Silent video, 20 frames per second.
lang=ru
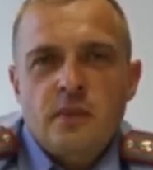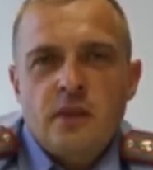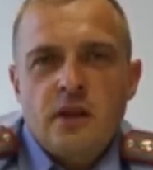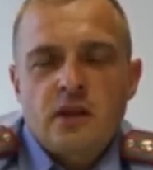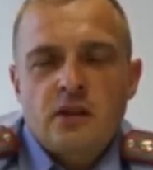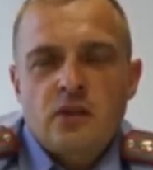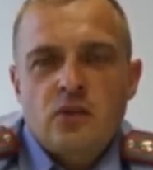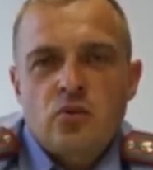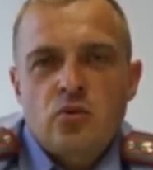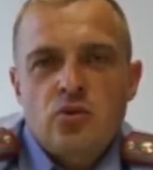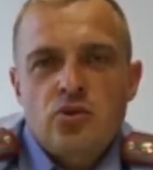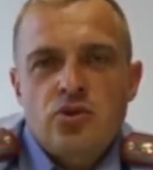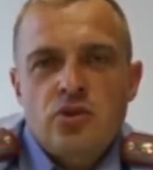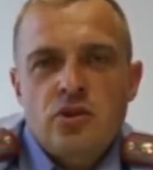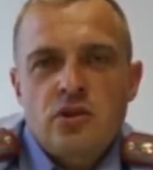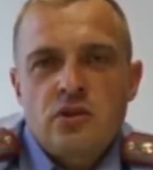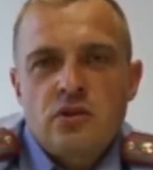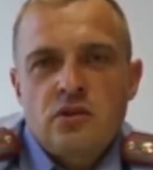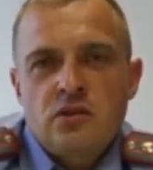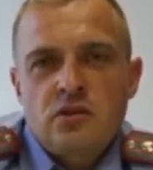И это
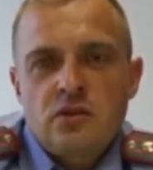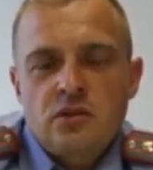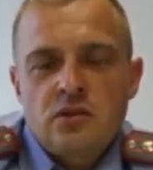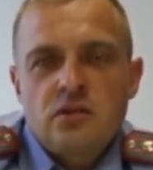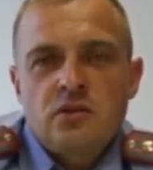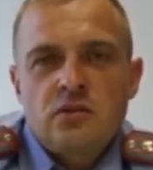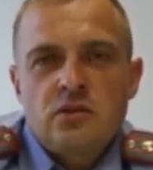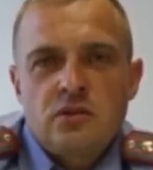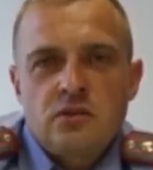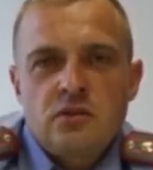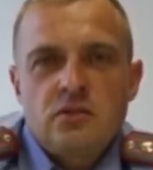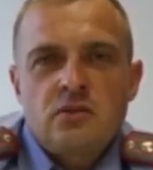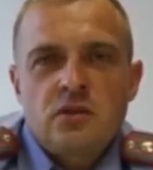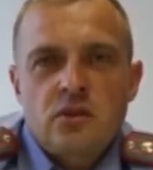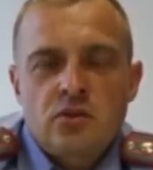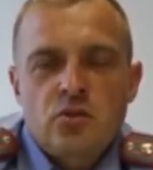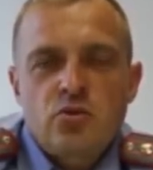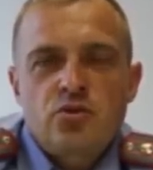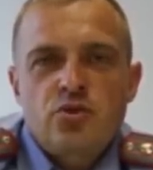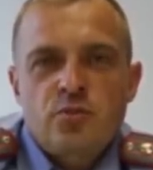очень, э,
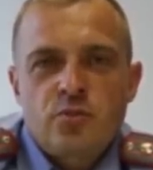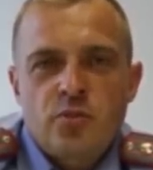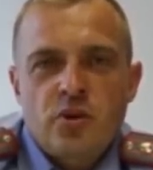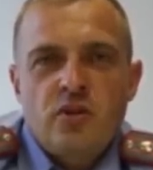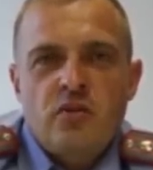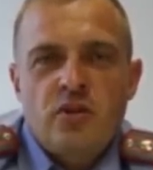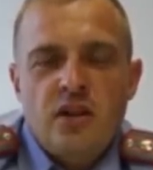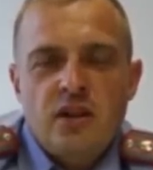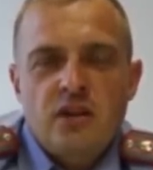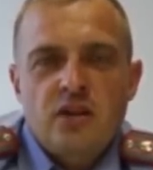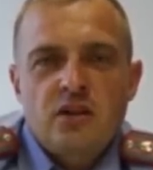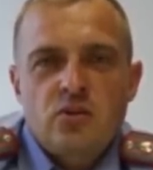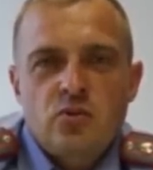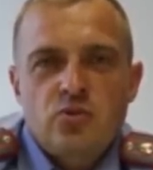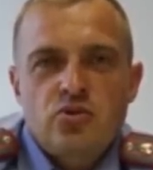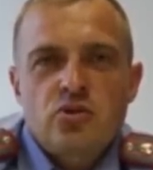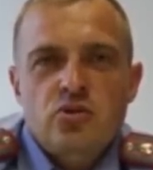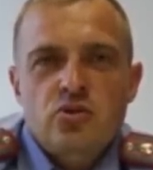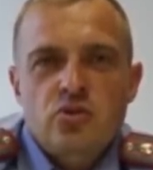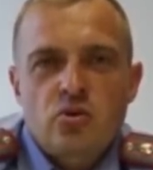это очень похвально, это
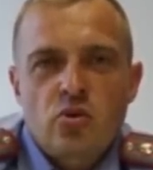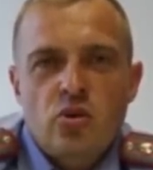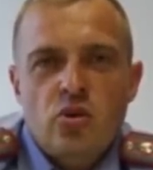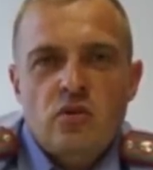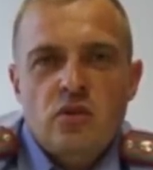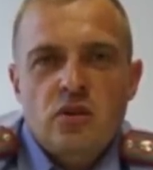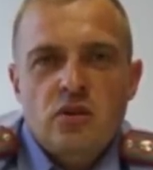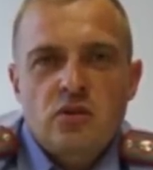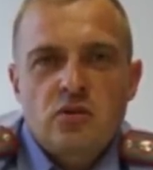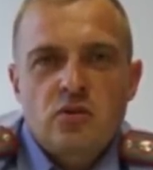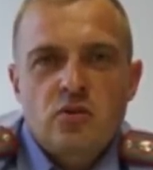очень здорово.